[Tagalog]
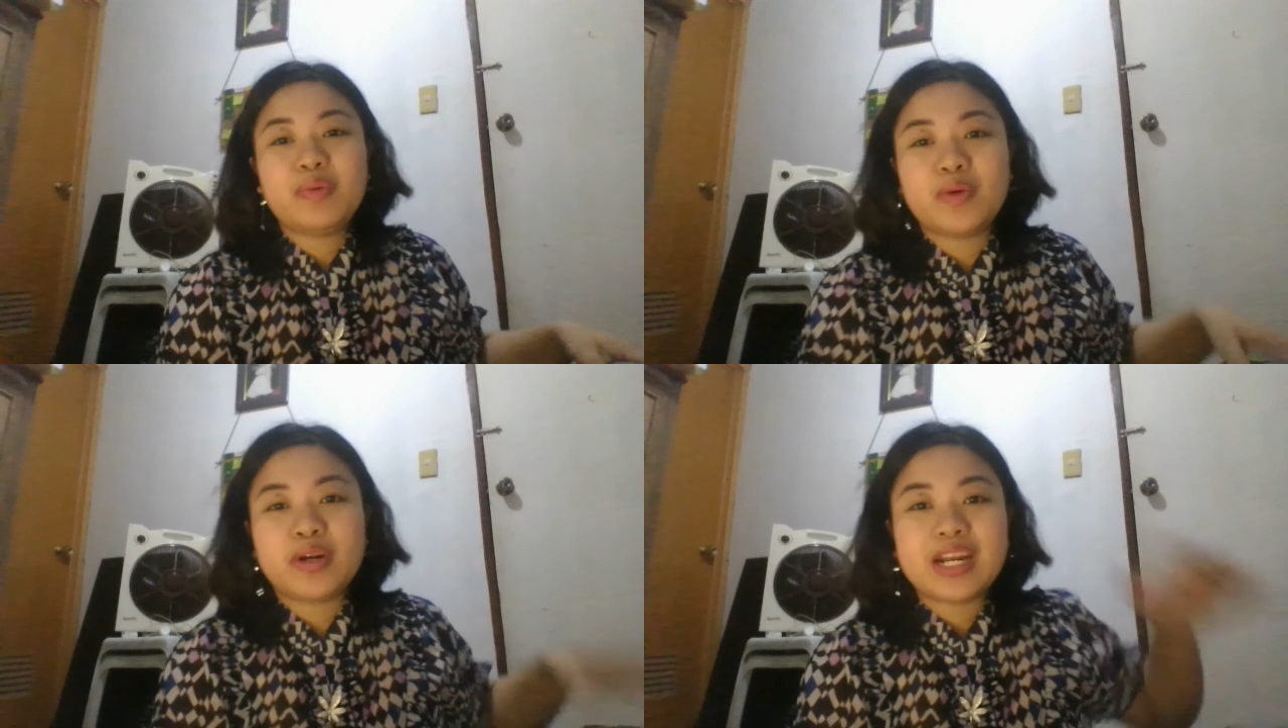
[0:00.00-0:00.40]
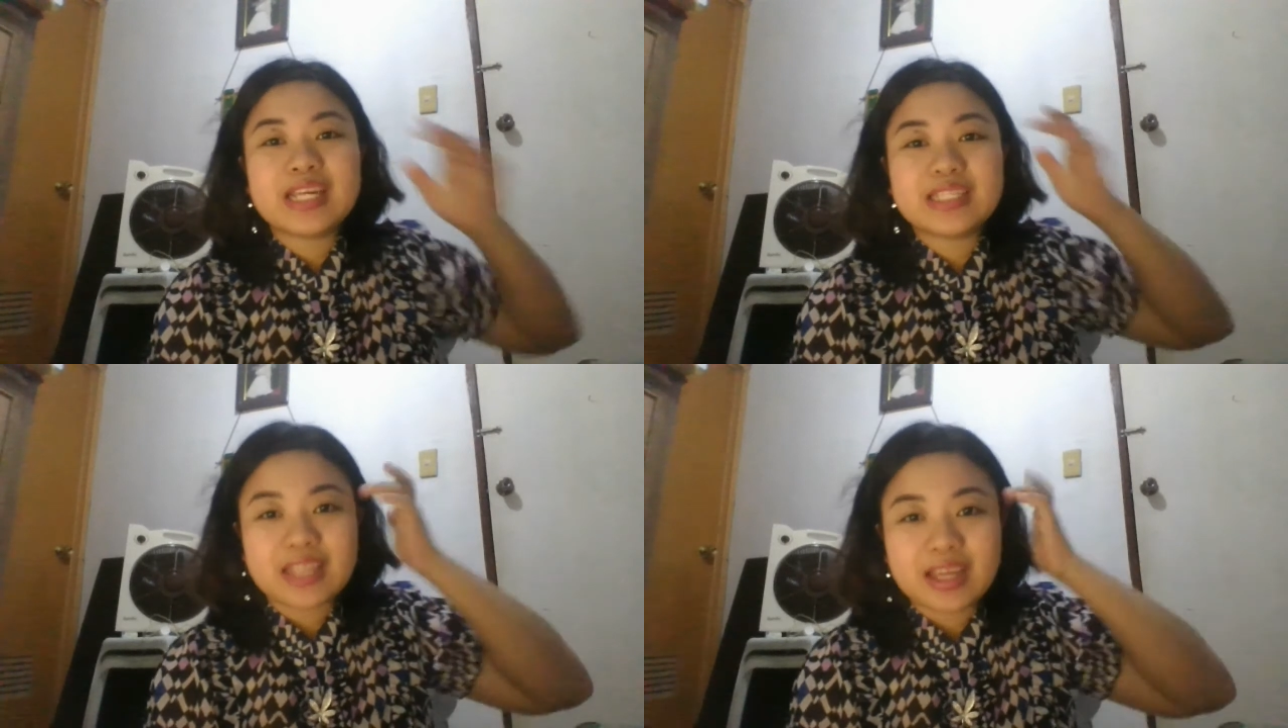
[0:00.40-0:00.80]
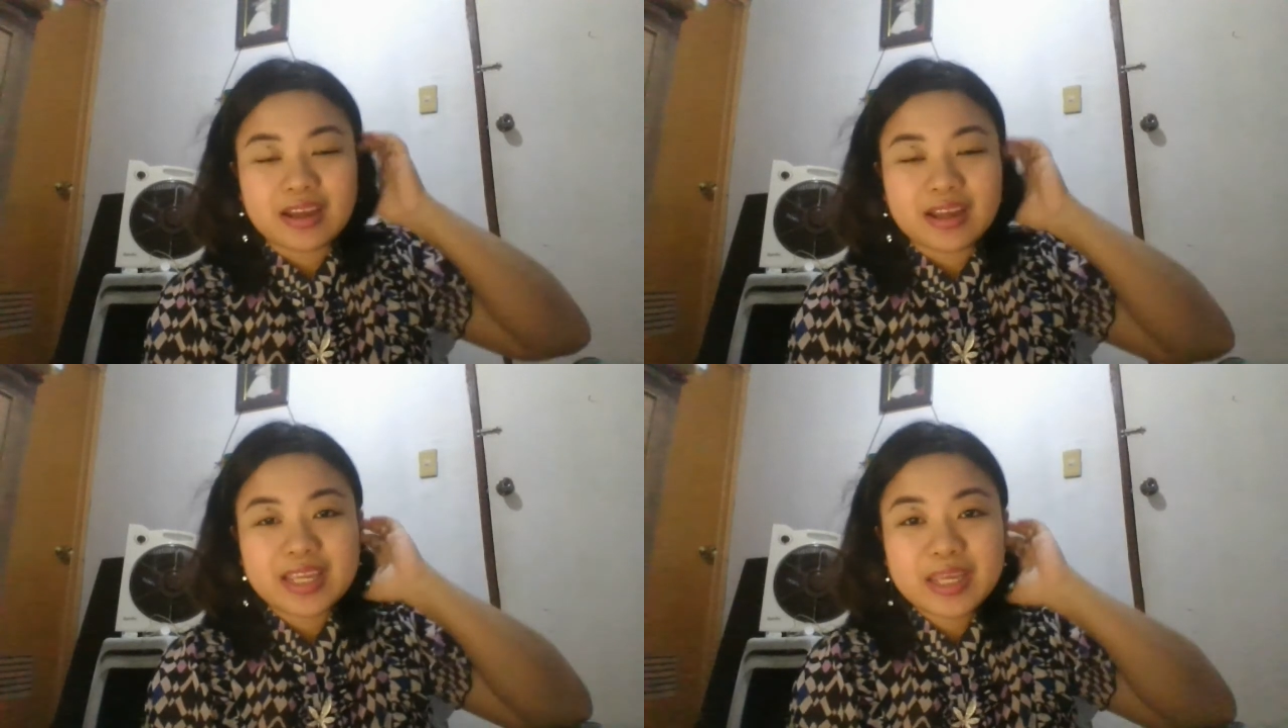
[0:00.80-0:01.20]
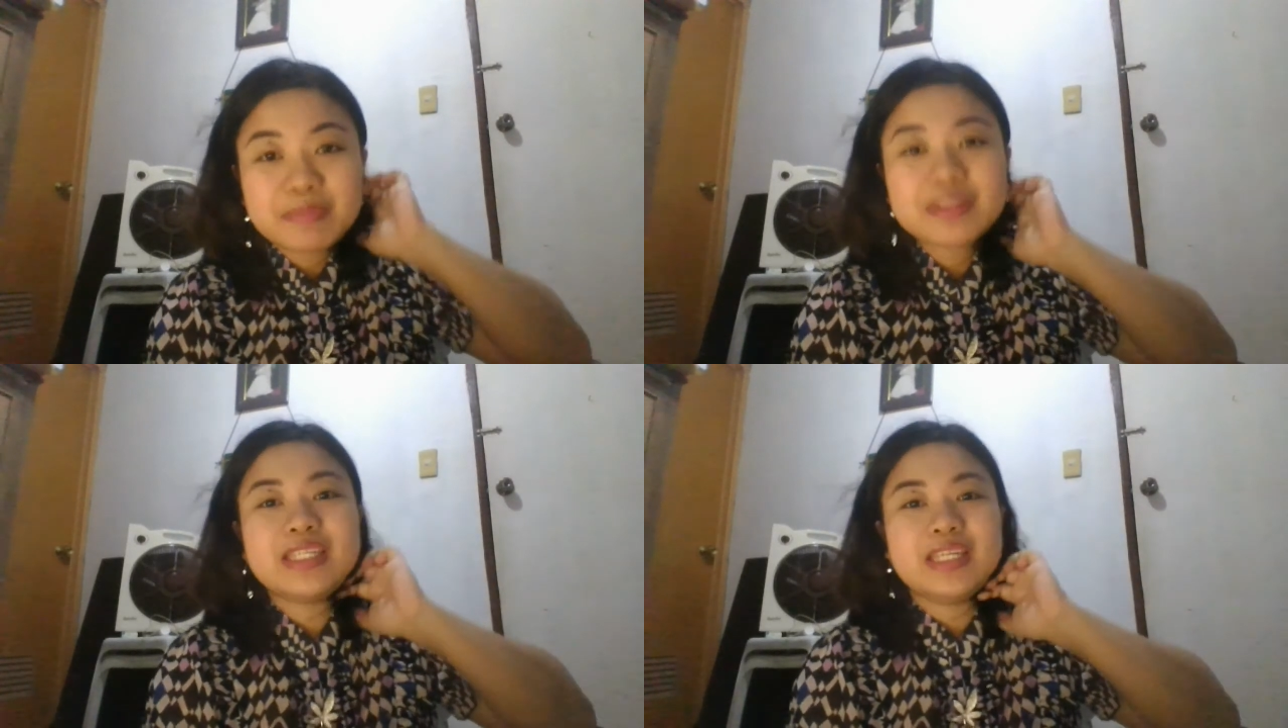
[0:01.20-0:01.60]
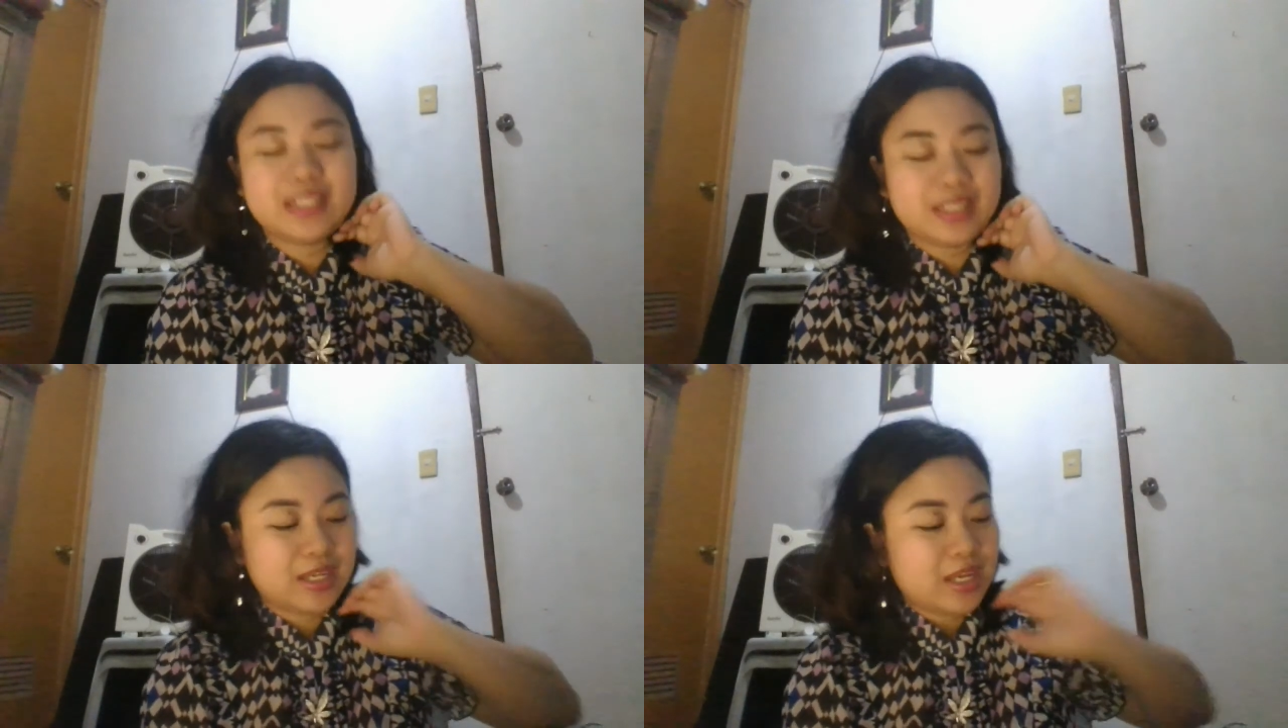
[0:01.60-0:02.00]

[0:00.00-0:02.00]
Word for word: be worn as a hip seat.